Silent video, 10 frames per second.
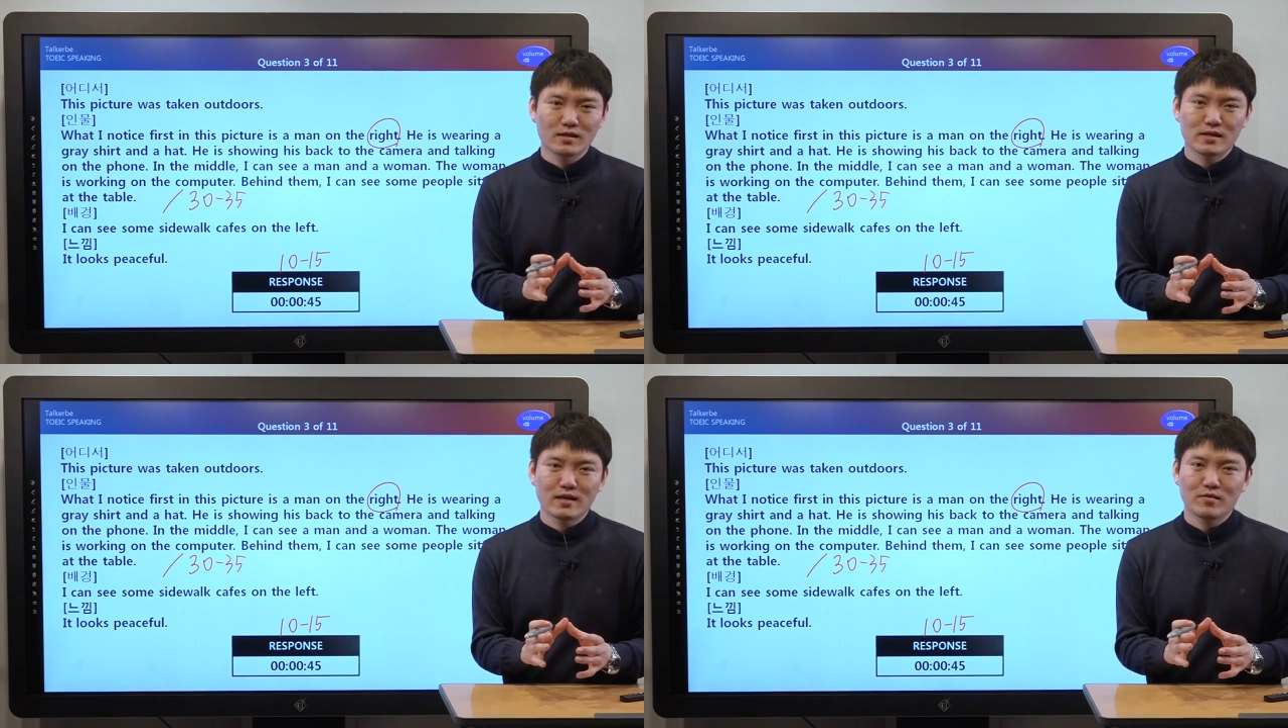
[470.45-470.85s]

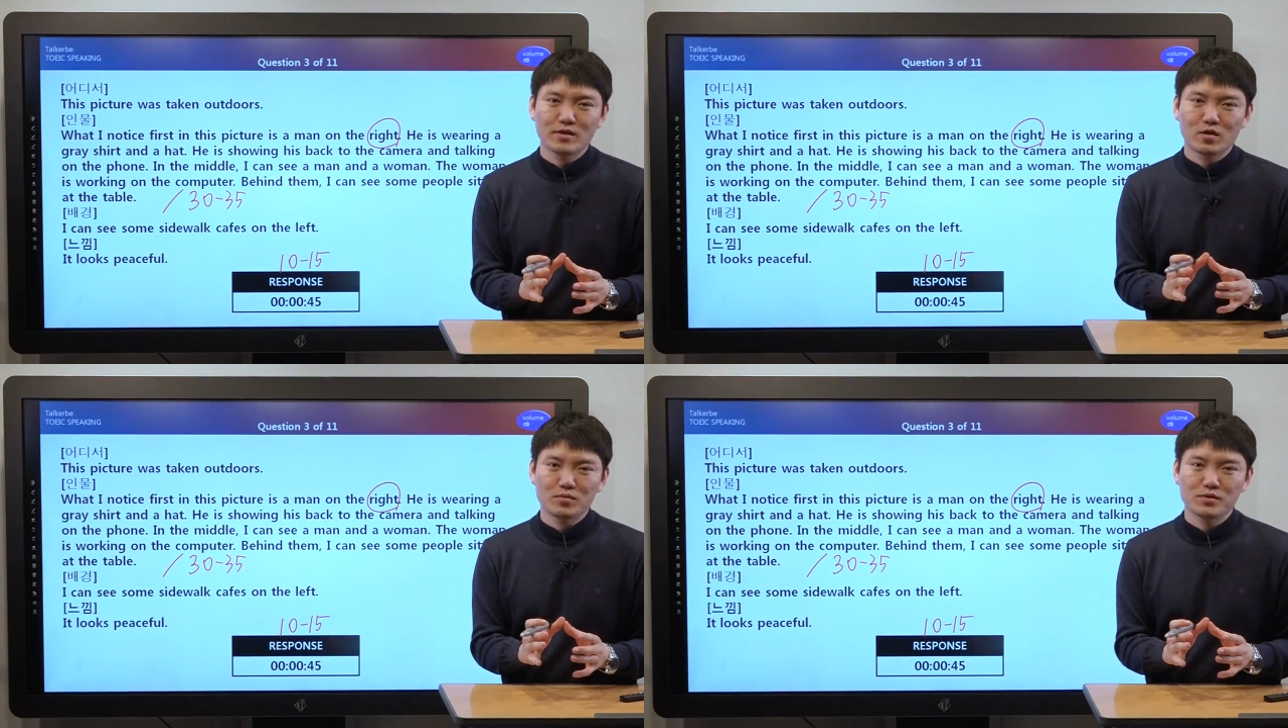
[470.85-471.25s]

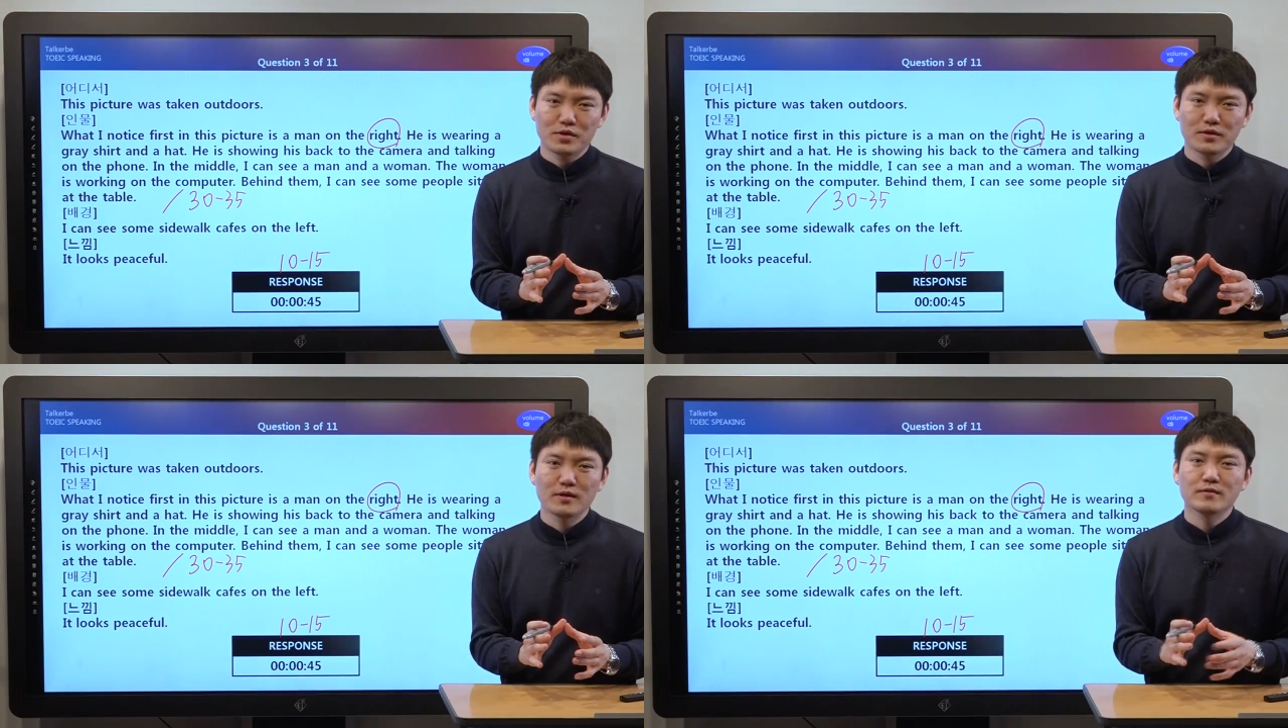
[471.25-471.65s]
상관이
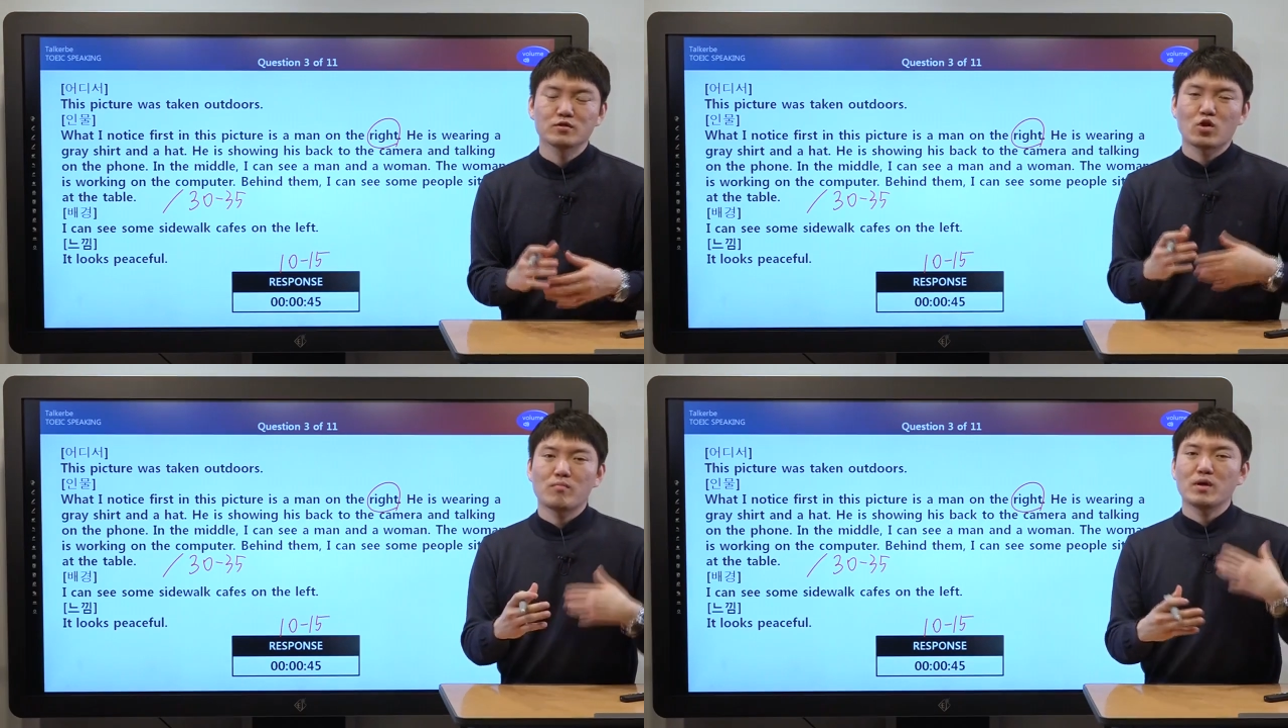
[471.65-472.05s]
없어요.
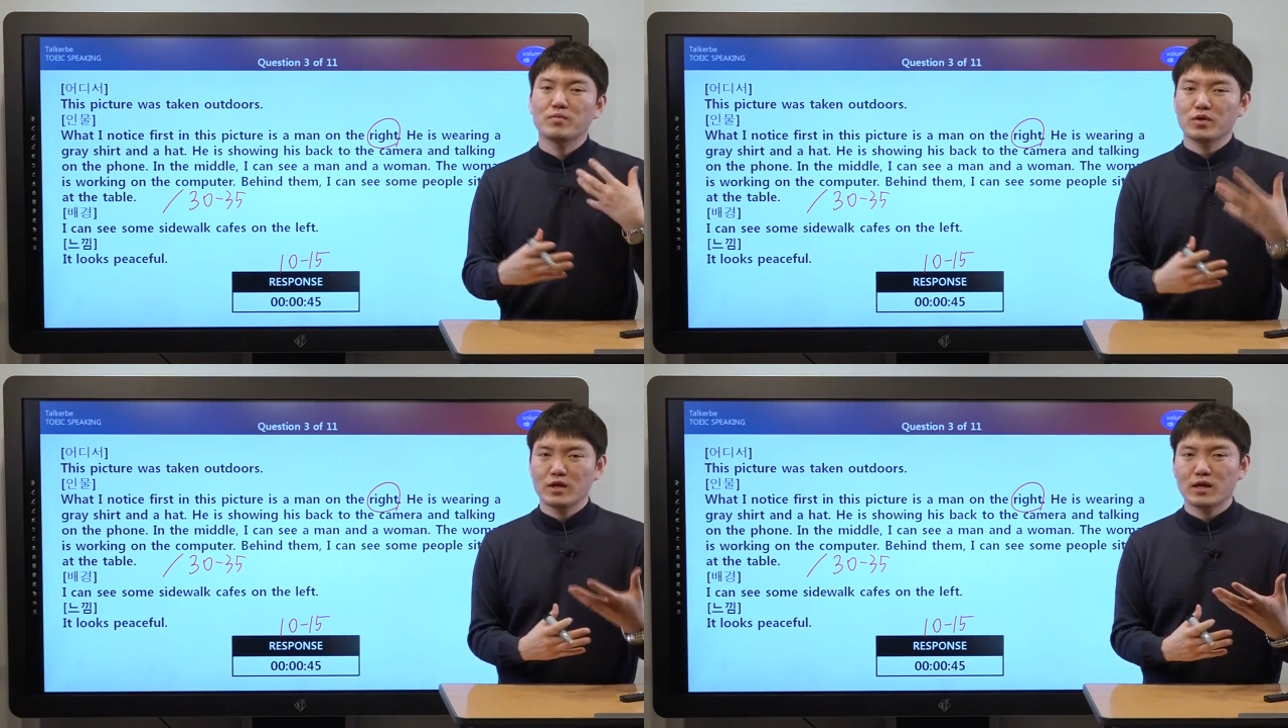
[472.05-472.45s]

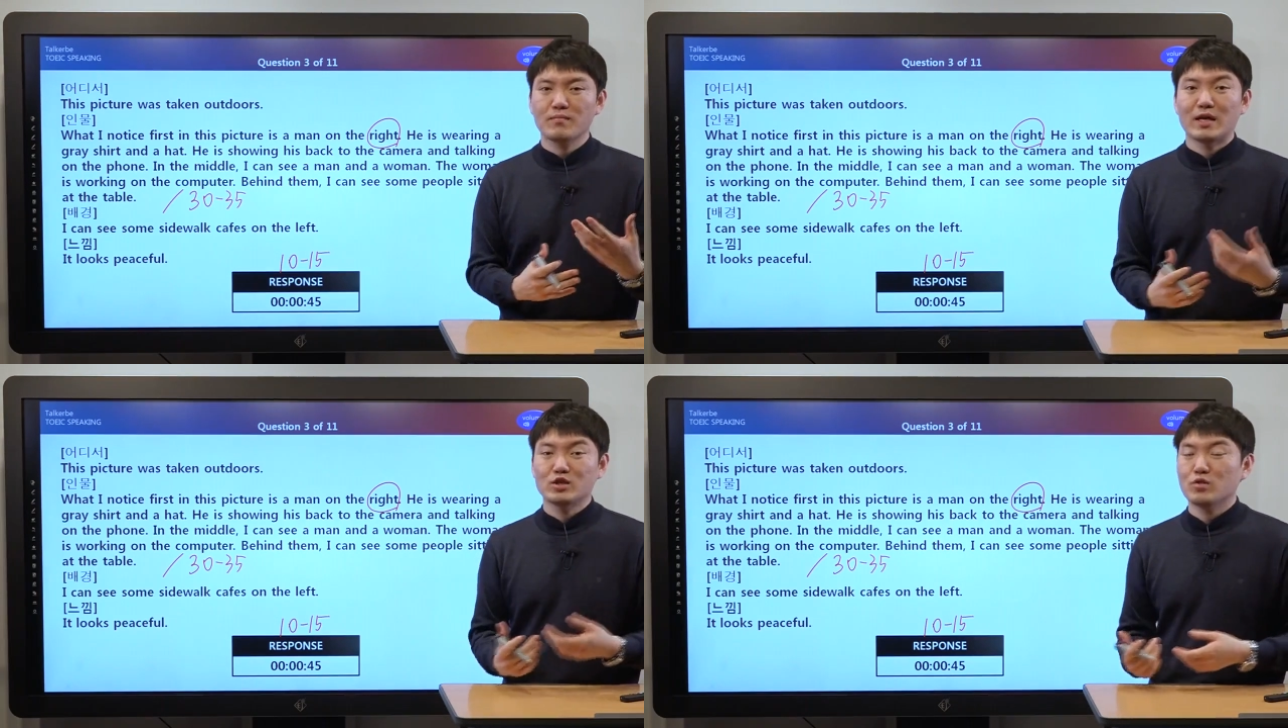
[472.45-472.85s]
정말
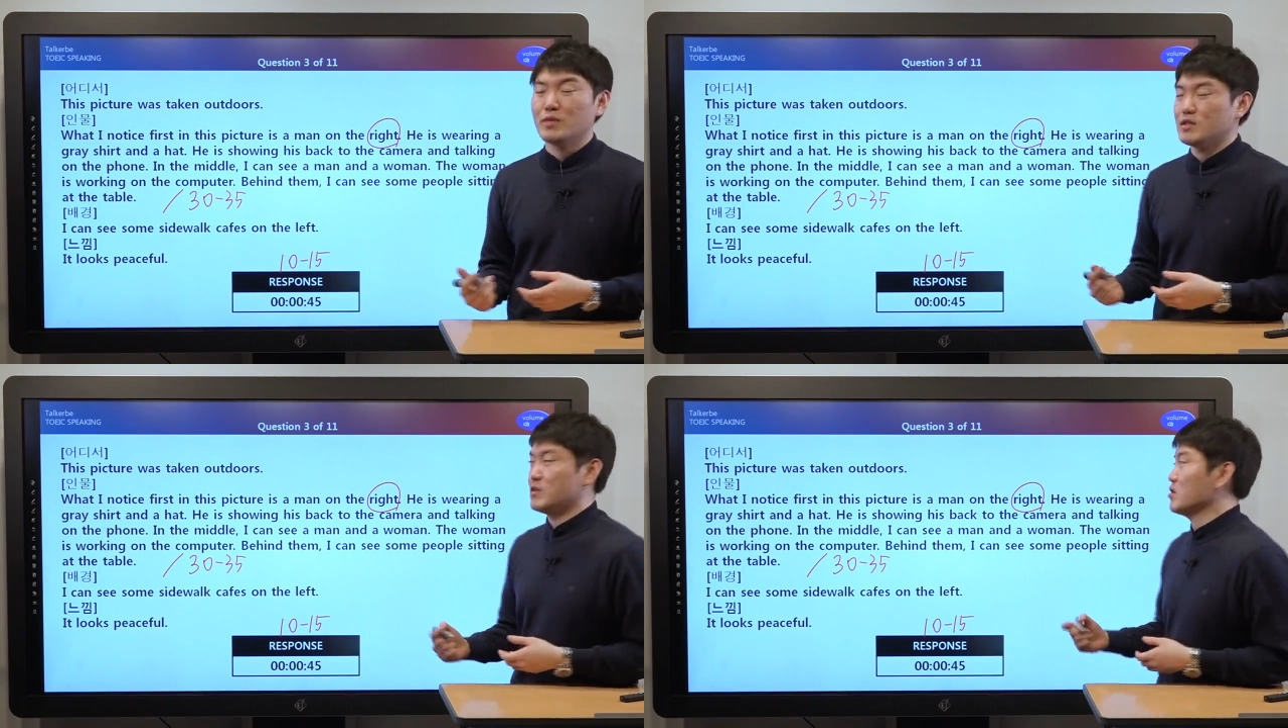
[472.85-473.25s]
편하게 만점
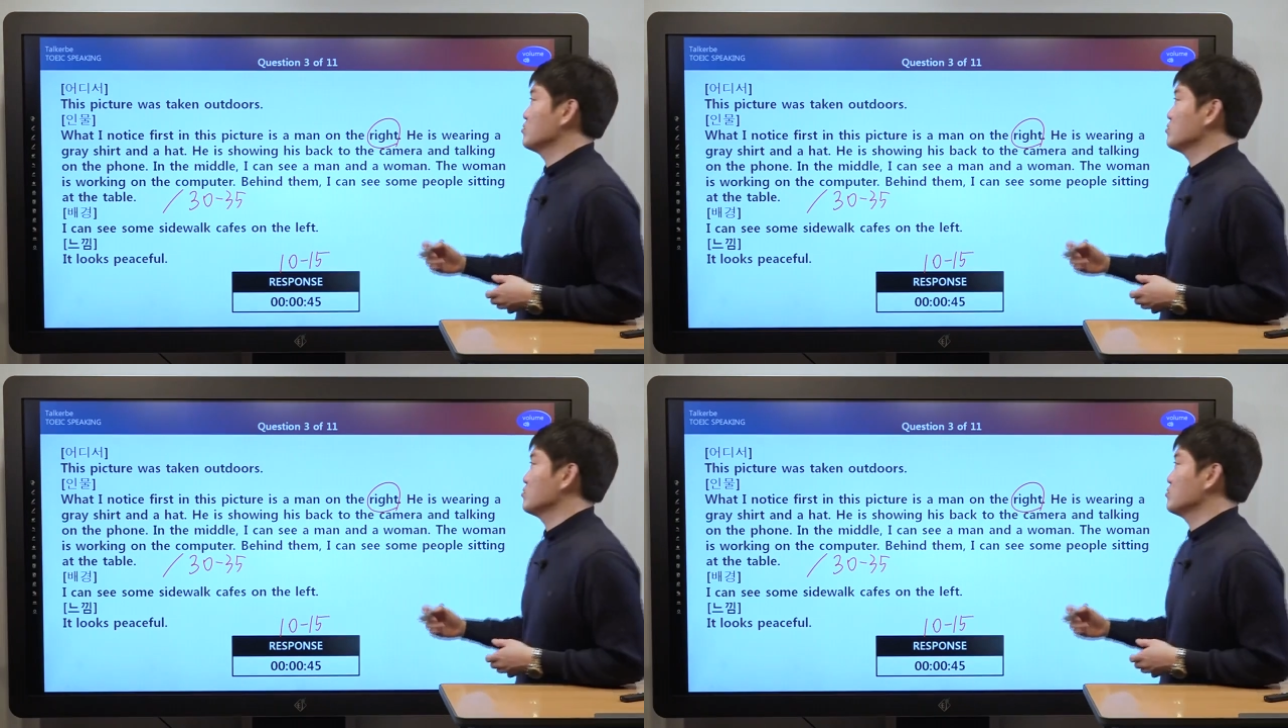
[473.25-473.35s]
맞는다.